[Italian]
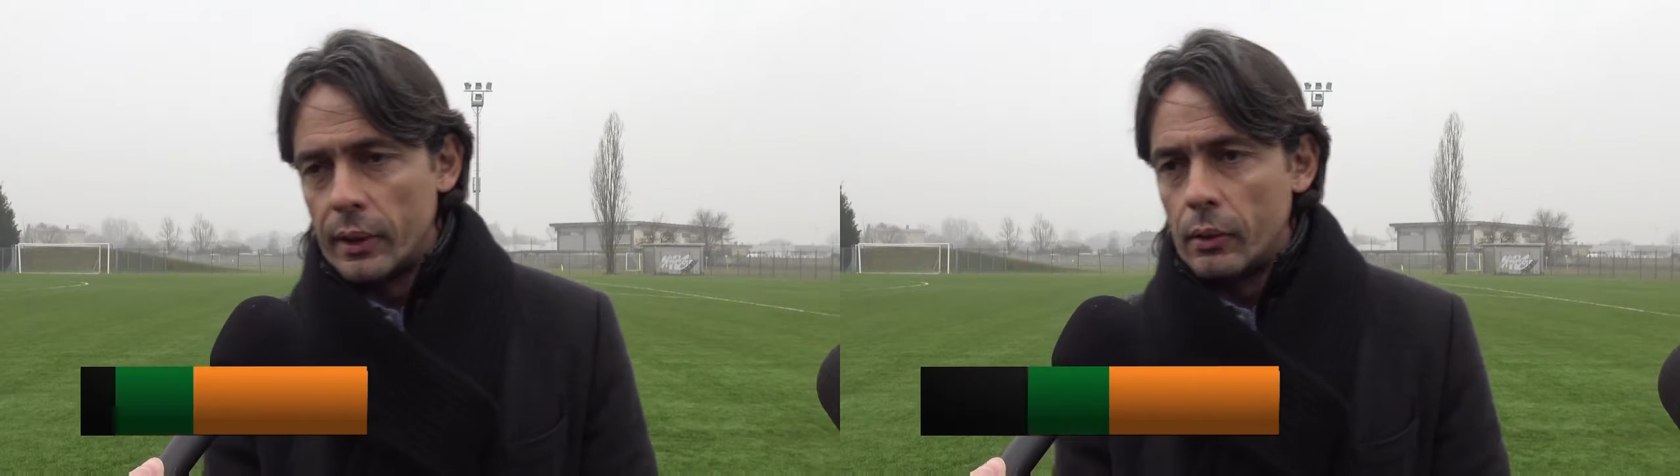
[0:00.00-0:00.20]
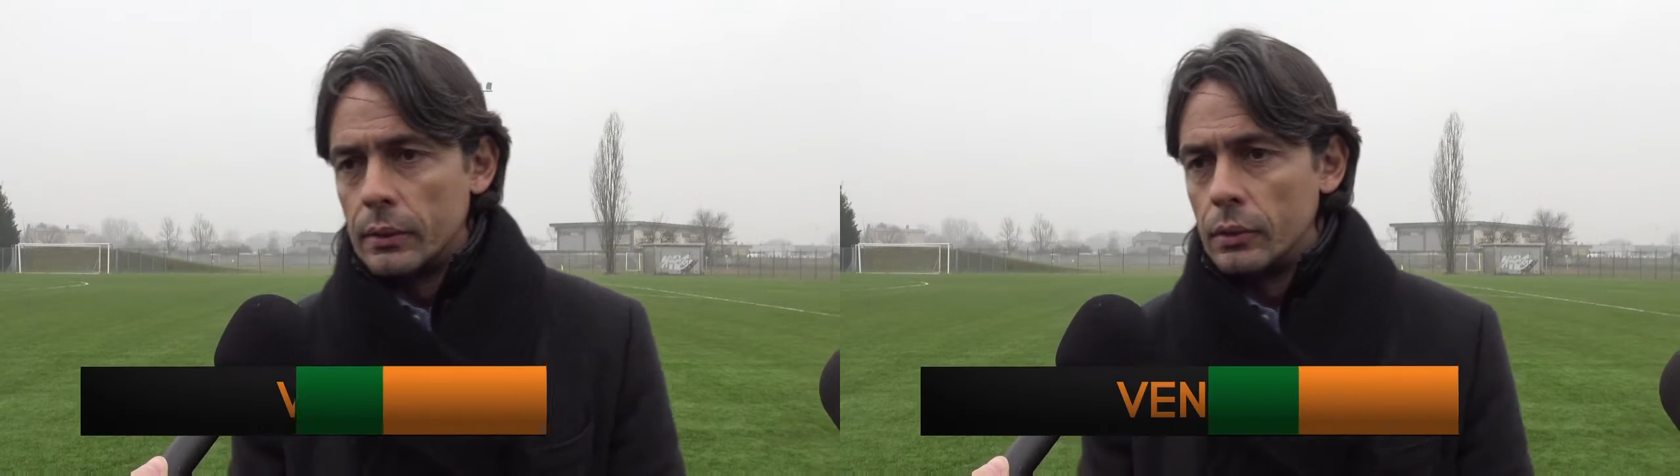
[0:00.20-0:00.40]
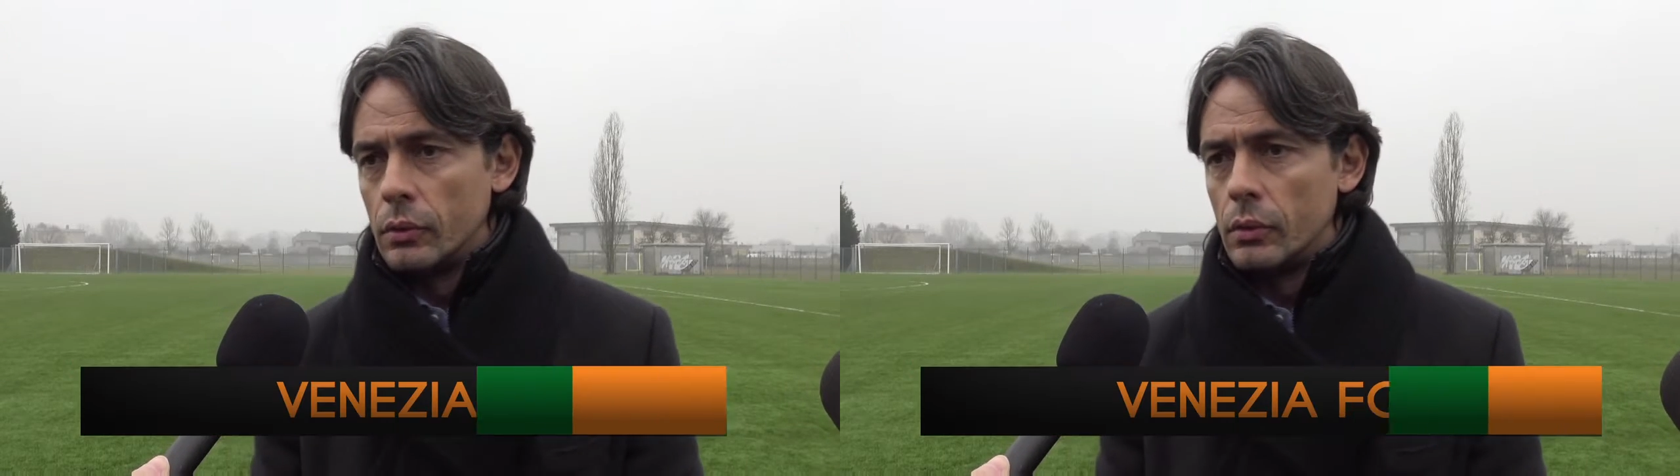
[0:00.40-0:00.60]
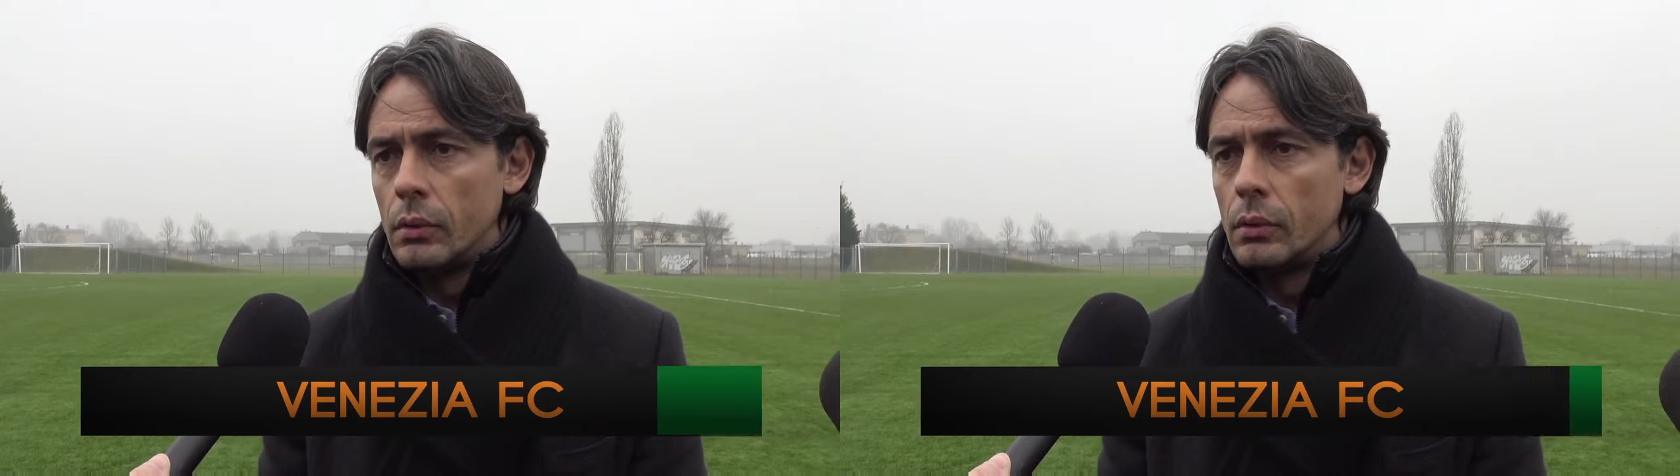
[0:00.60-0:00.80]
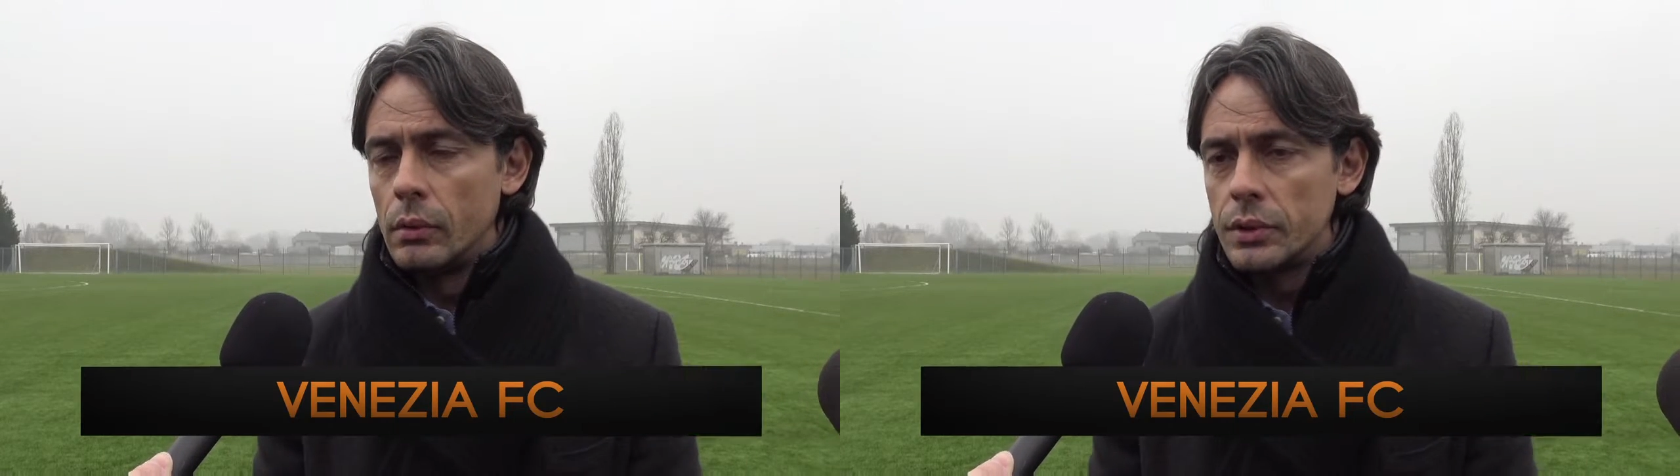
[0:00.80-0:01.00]
che
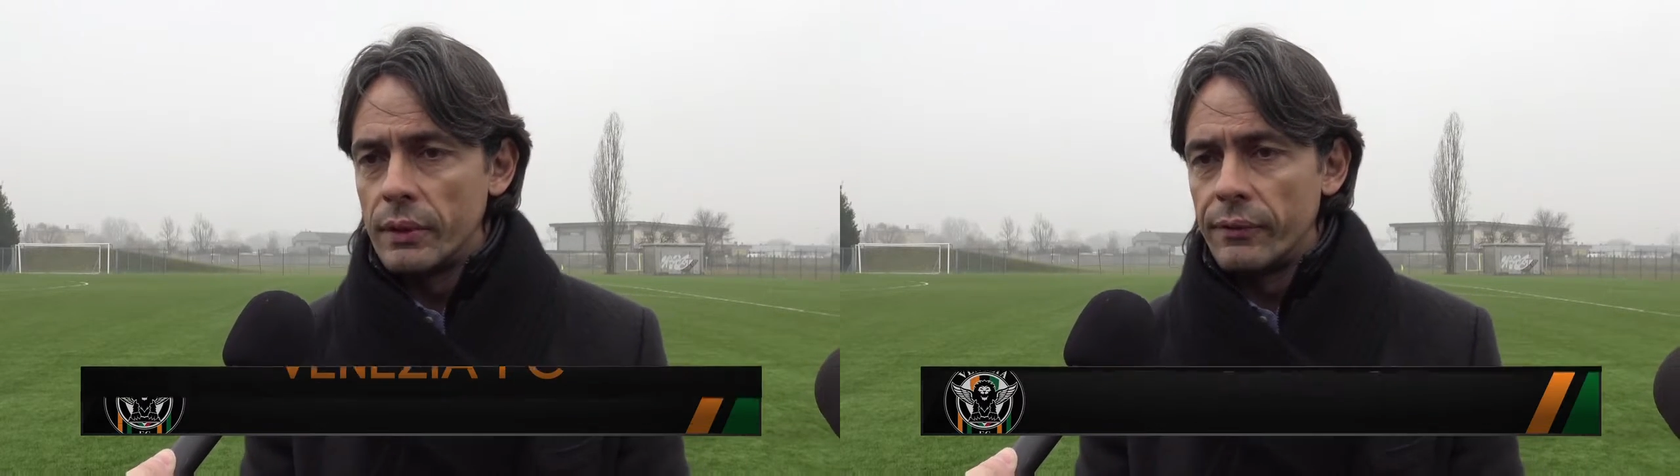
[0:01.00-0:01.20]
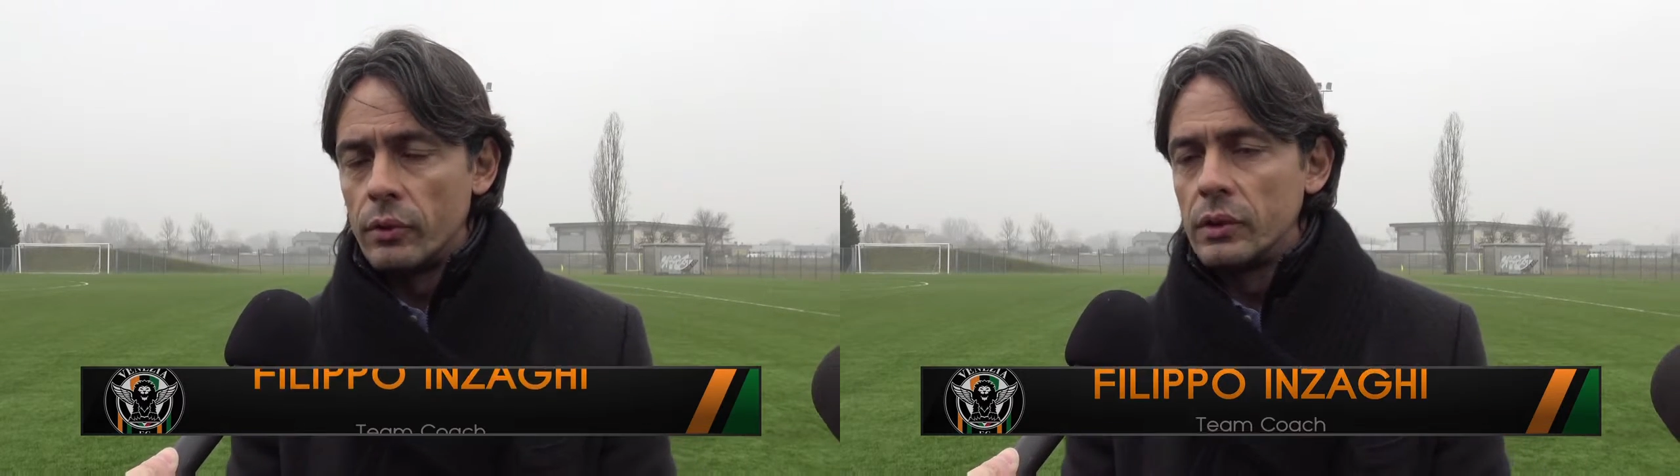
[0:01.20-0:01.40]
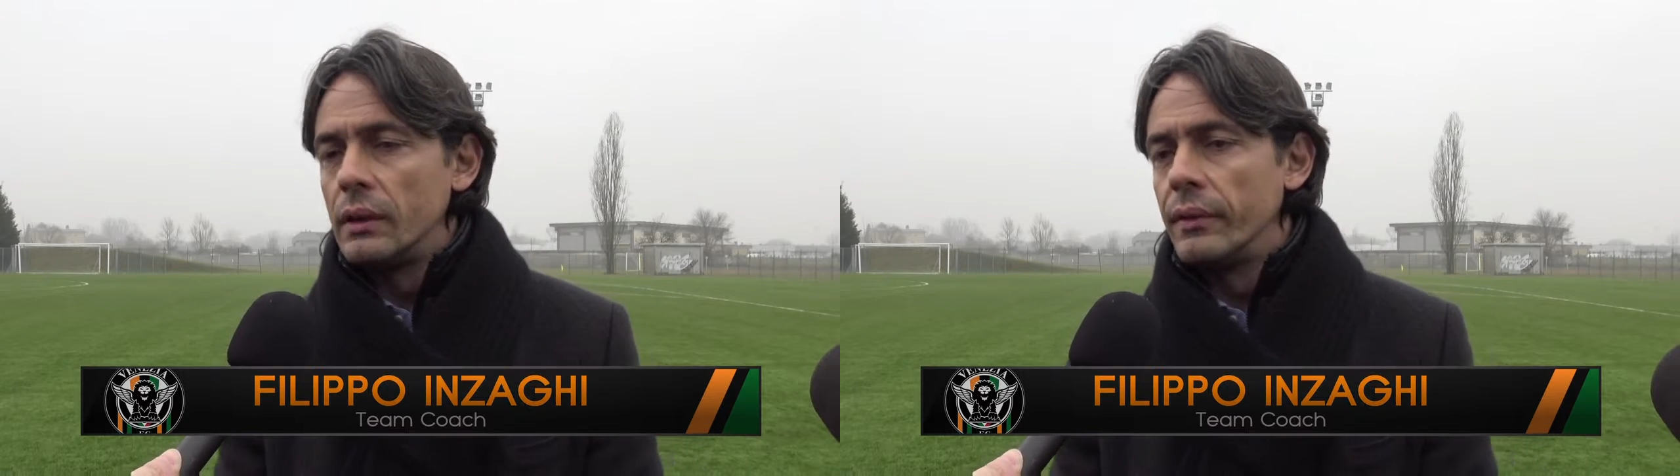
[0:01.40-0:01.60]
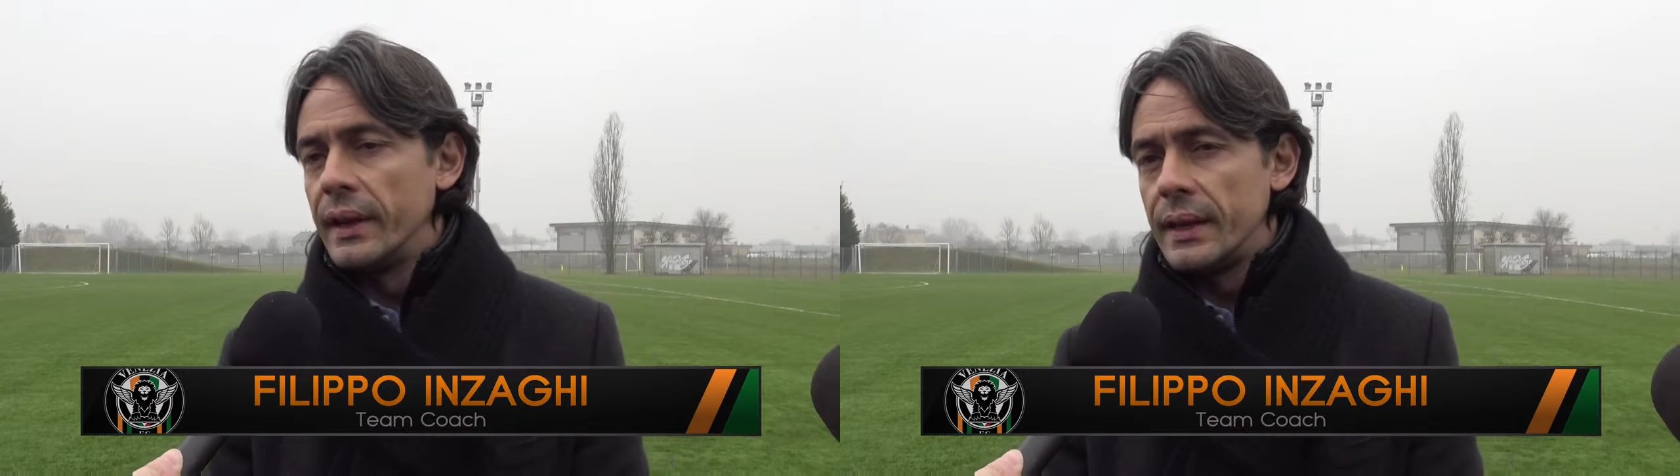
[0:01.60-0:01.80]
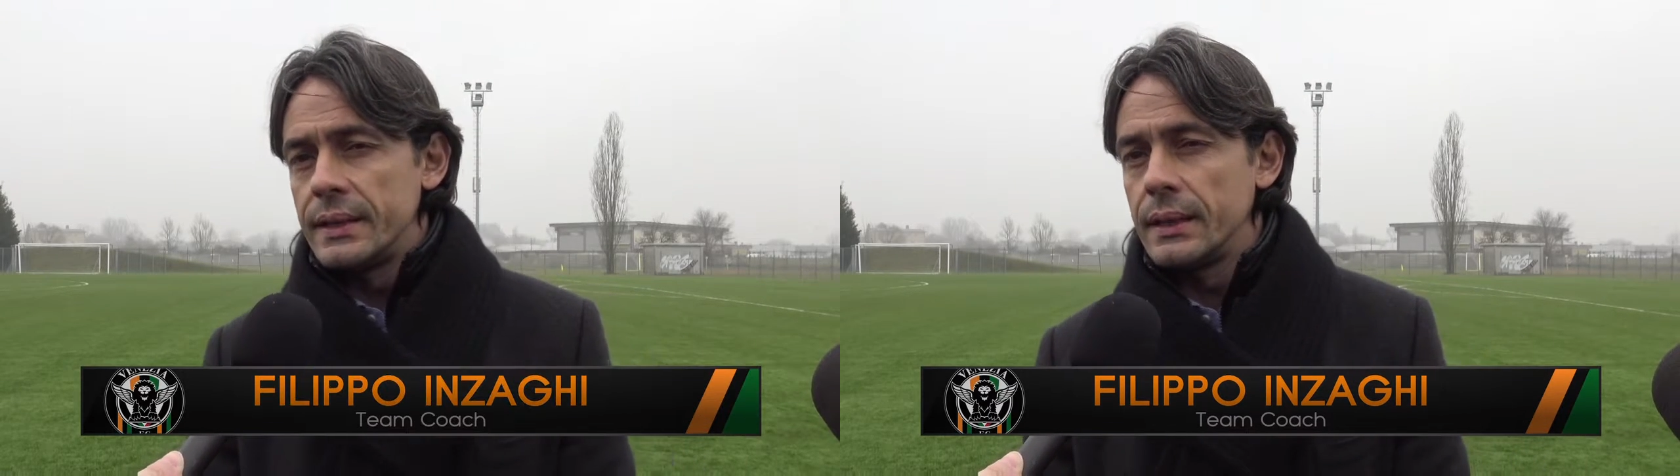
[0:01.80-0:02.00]
quando si affronta il
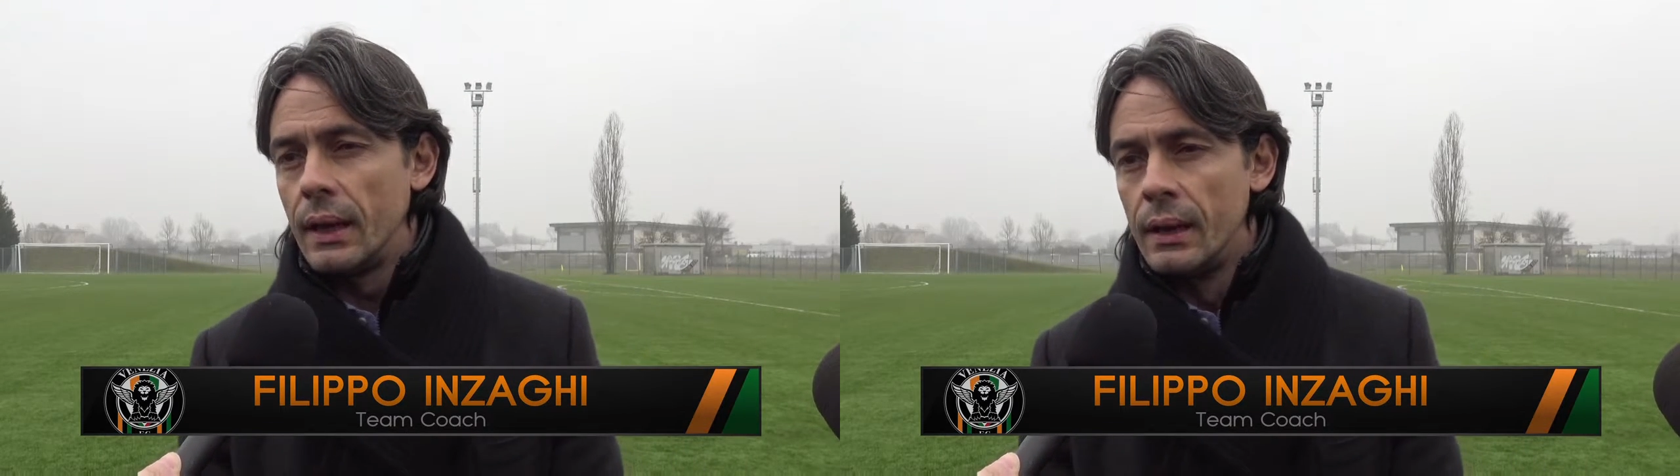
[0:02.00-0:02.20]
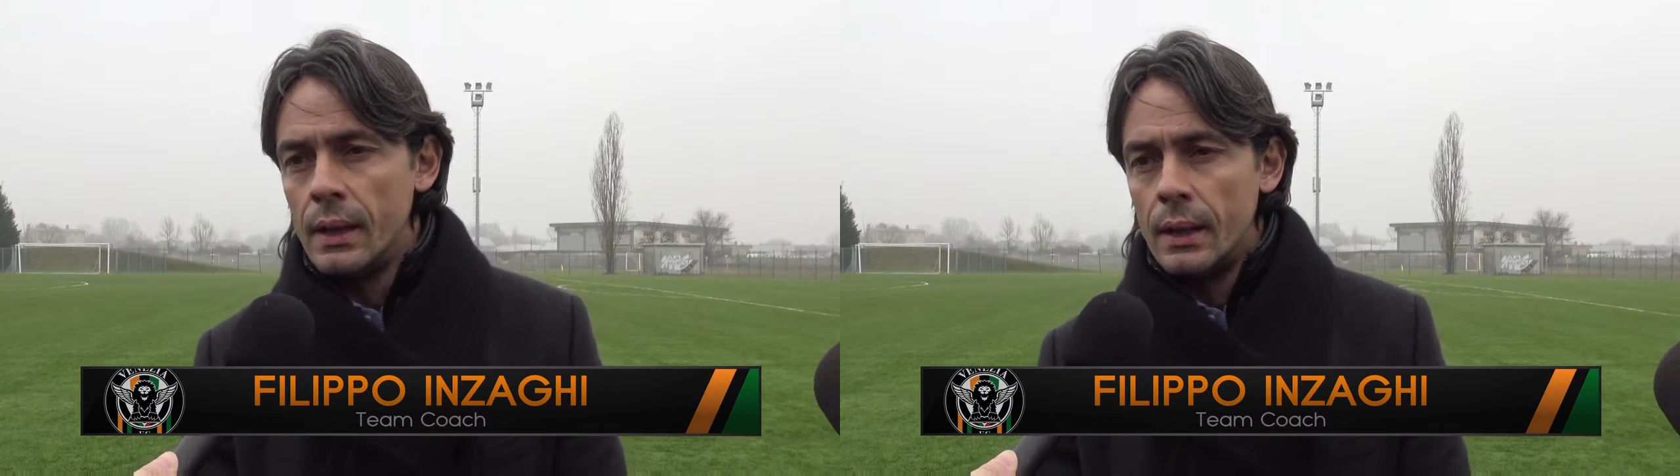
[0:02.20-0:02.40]
Venezia